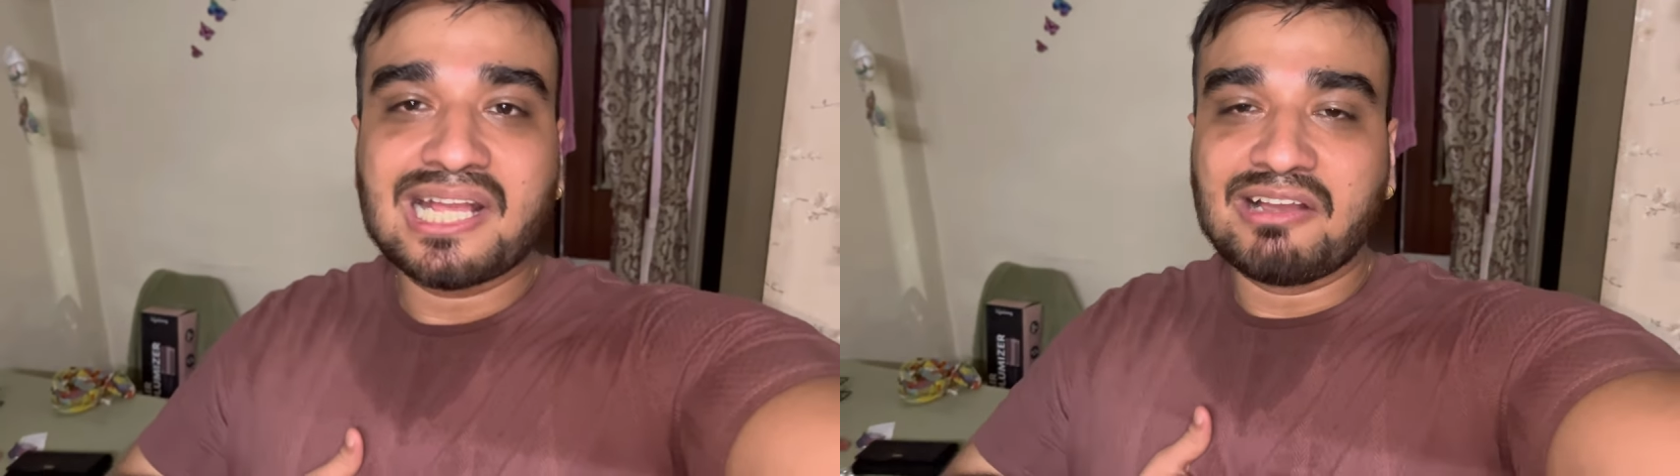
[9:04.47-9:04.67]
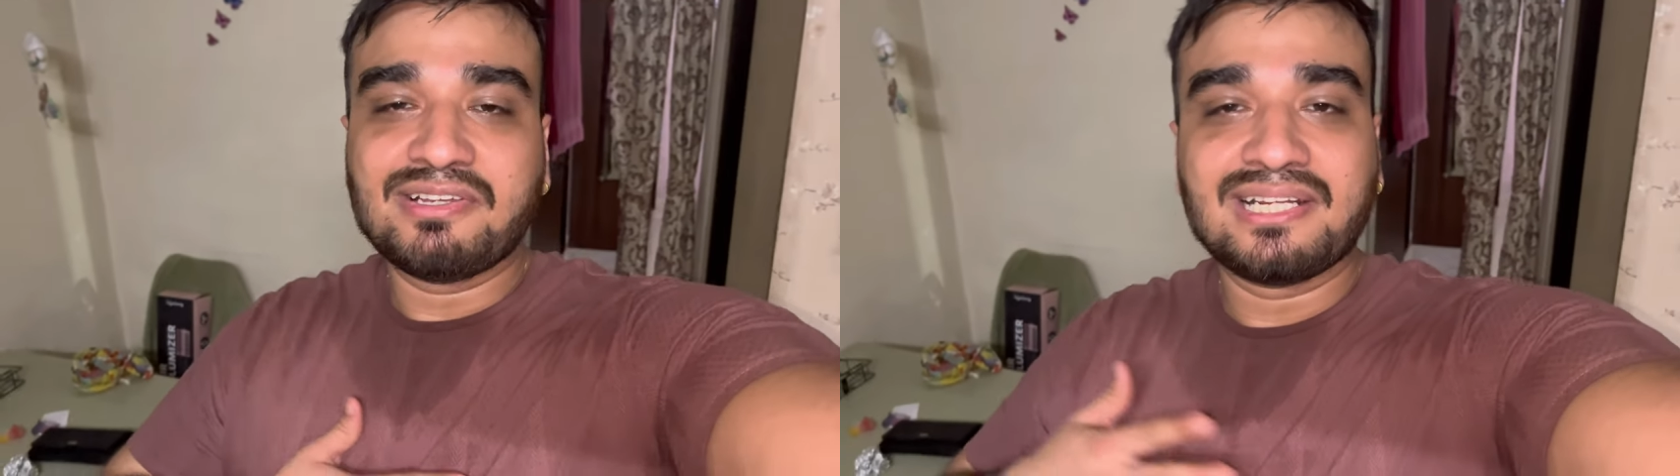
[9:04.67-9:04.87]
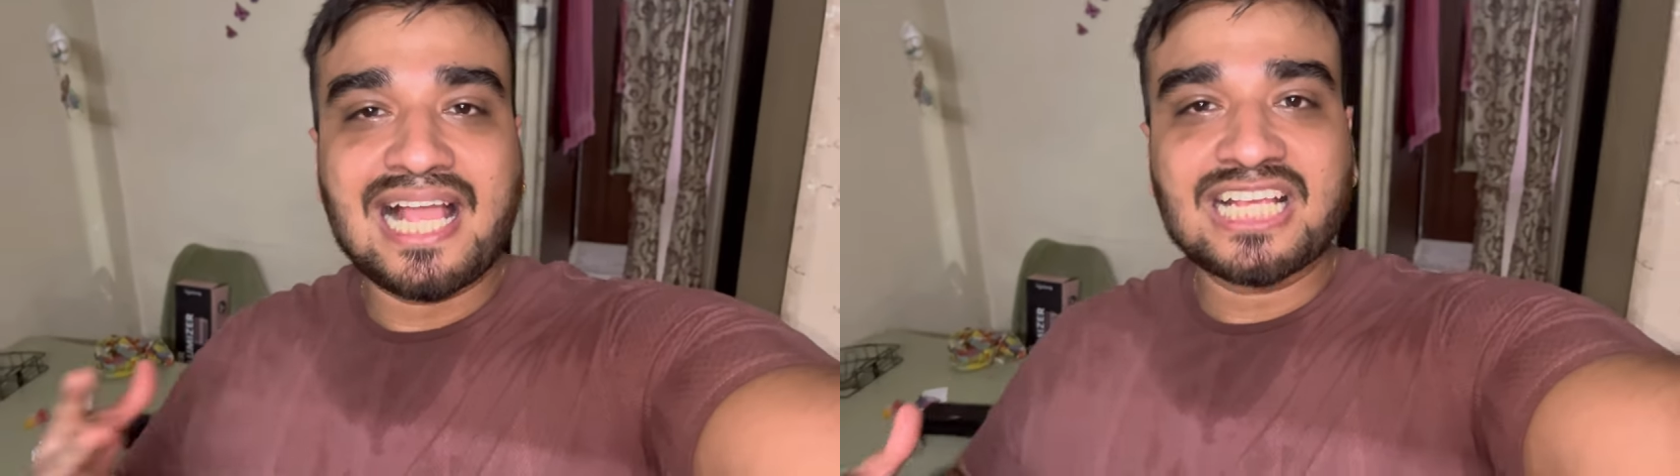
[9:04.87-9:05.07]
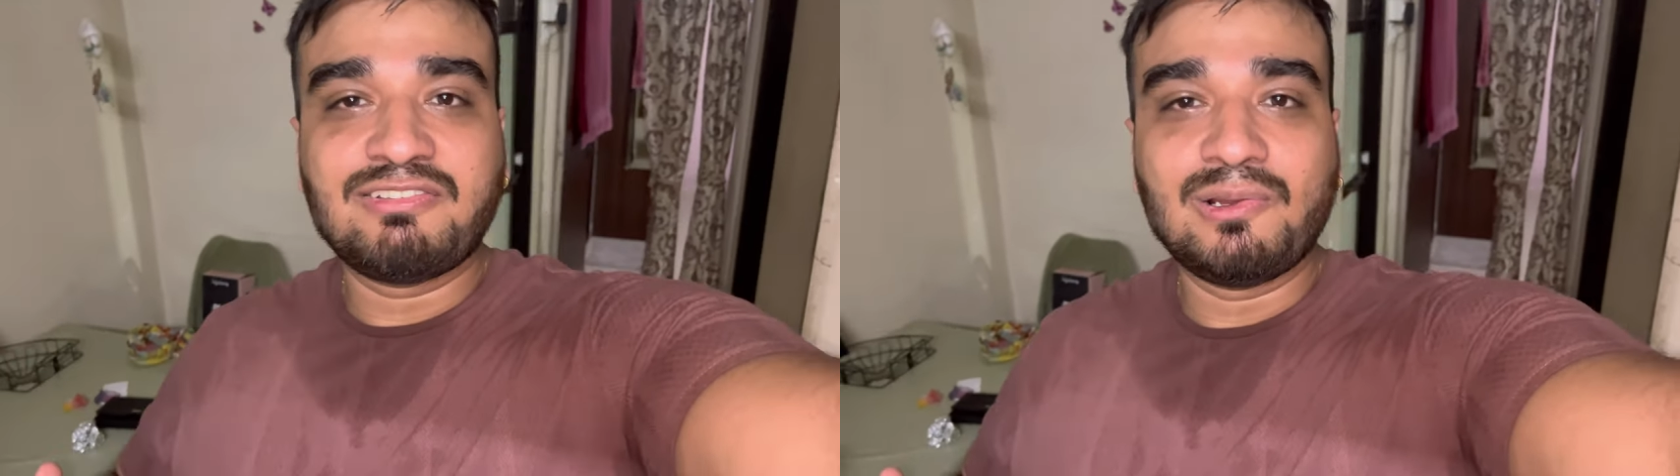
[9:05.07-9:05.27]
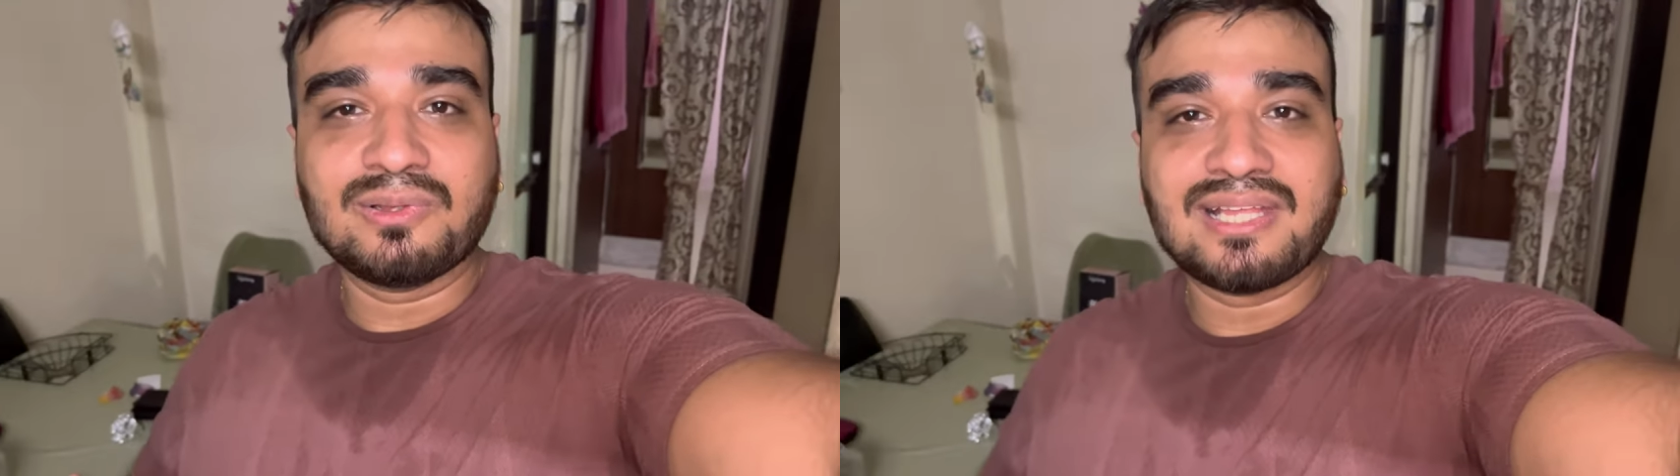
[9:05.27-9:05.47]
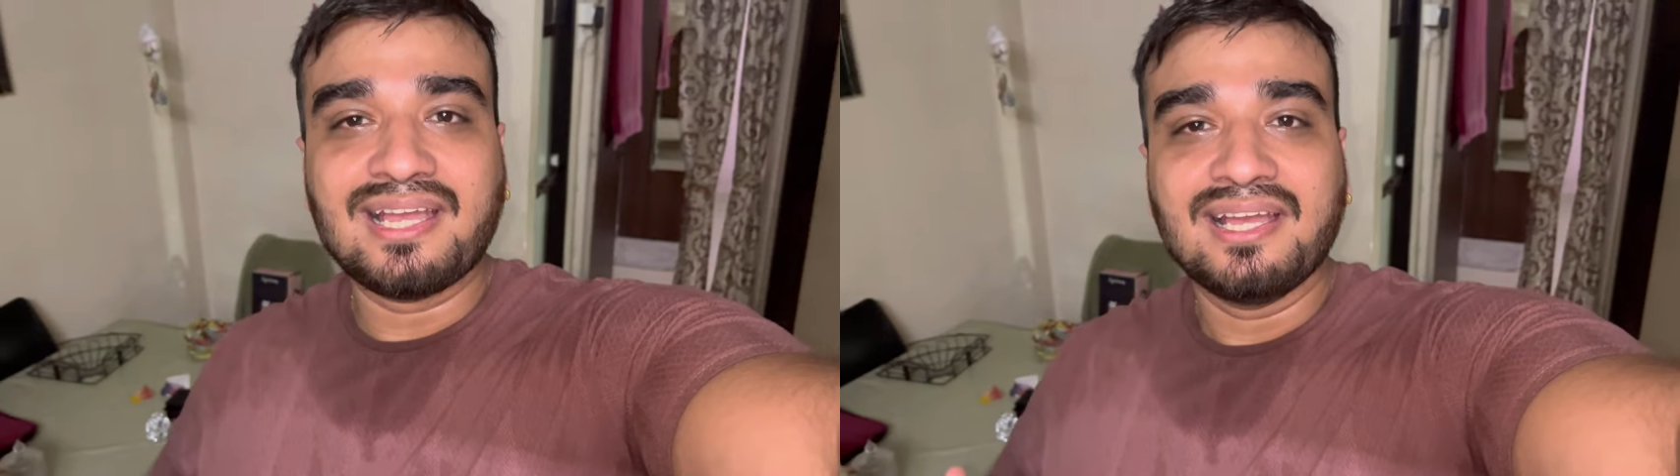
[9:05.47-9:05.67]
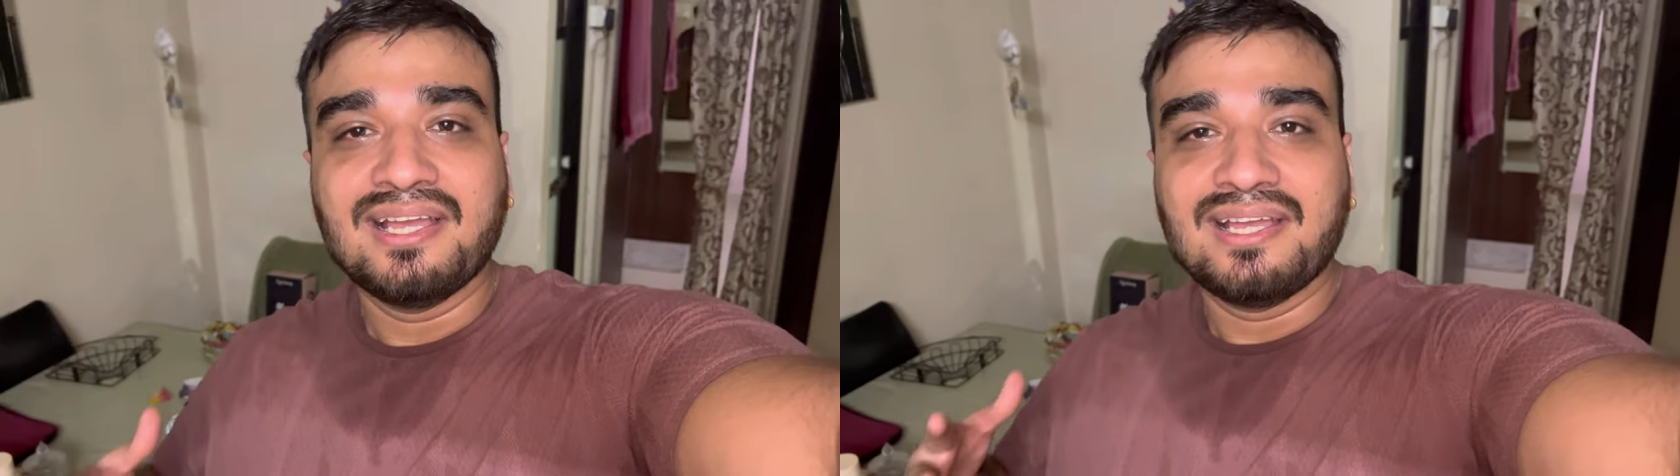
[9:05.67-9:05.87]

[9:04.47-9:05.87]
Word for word: काफ़ी रिलैक्स फील होता है